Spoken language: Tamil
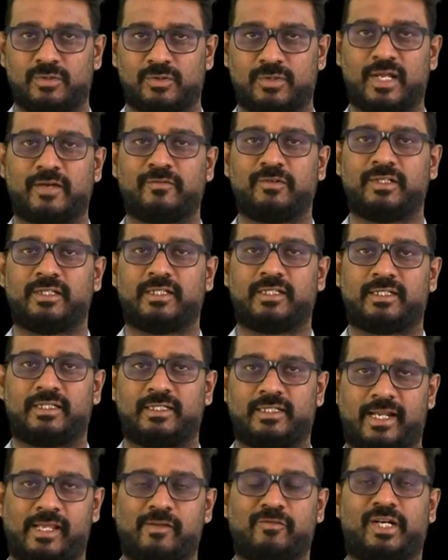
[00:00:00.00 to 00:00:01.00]
உணவு
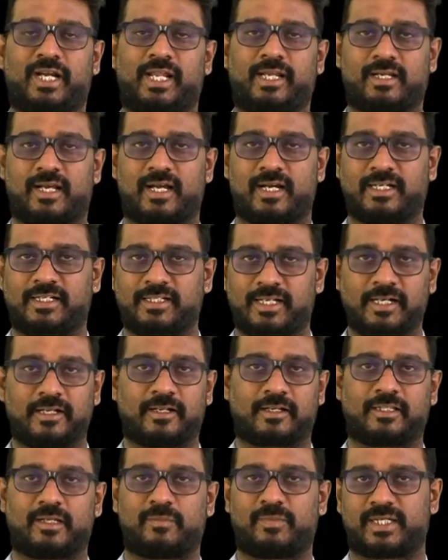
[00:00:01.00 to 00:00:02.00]
இடைவேளைக்காக
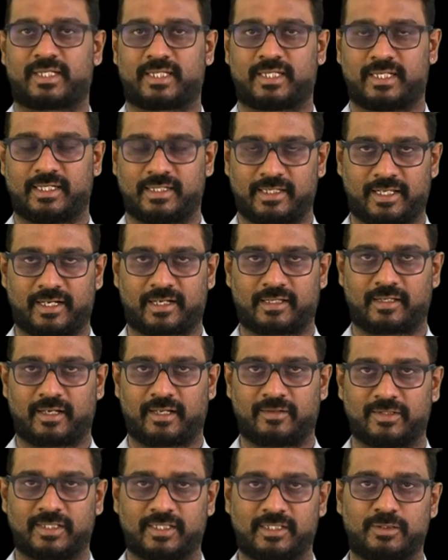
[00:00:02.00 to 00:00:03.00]
இடைநிறுத்தப்பட்ட
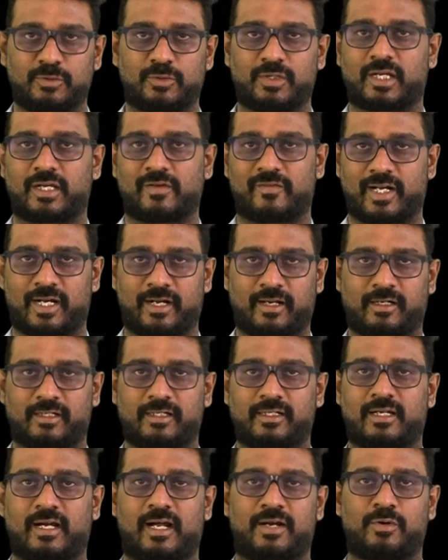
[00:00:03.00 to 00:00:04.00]
நேரத்திலே வந்து
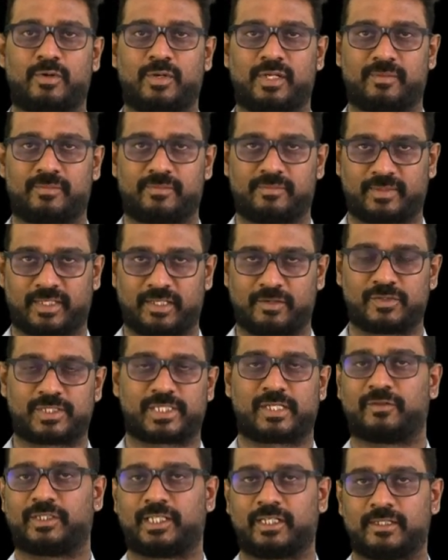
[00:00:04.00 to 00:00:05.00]
ஊடகவியலாளர்கள் காணொளி பதிவு
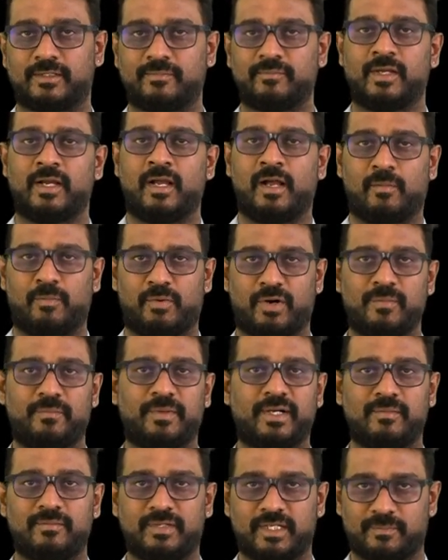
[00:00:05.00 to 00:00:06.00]
செய்வதற்கும்
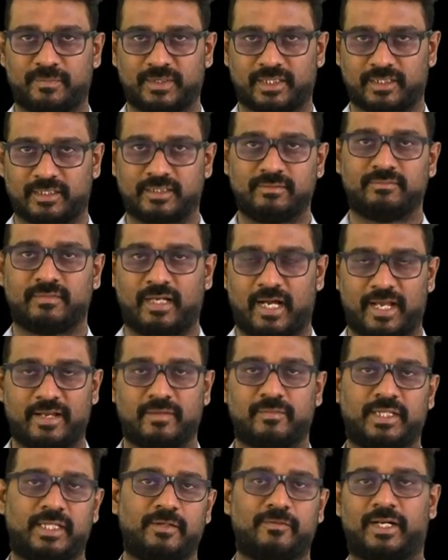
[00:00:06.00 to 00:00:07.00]
புகைப்படம் எடுப்பதற்கும்
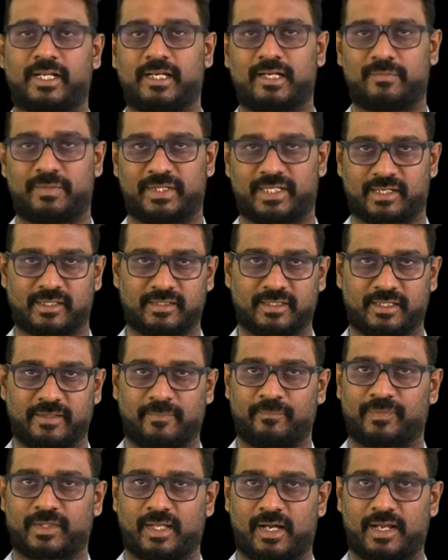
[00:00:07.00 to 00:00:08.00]
அனுமதி வழங்கப்பட்டிருந்தது
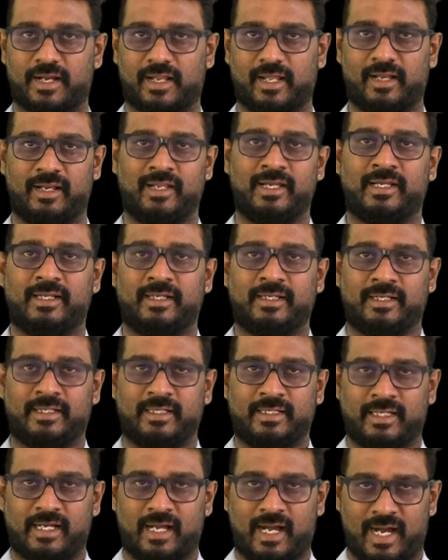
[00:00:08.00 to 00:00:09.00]
ஆனால்
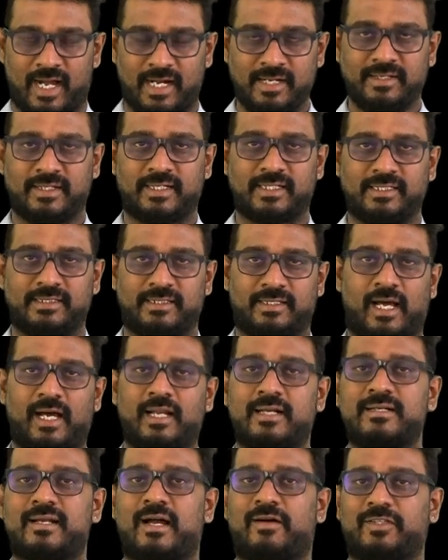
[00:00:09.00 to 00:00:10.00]
அன்று
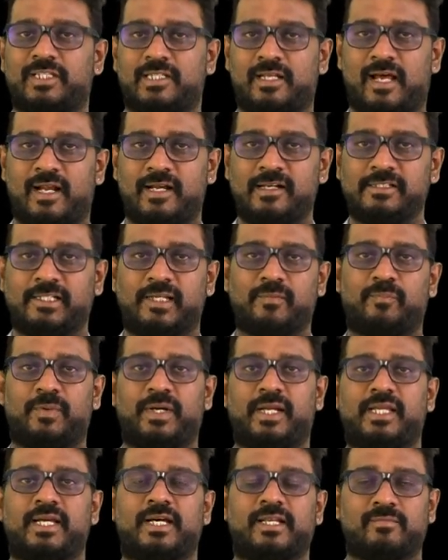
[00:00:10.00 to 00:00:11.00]
நான்காவது நாள்
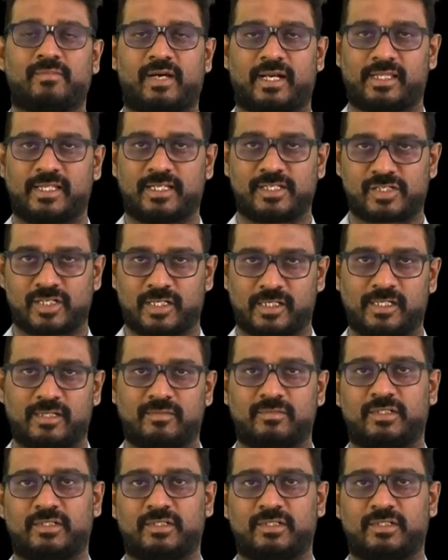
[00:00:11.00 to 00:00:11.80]
எப்படியான மனித எச்சங்கள்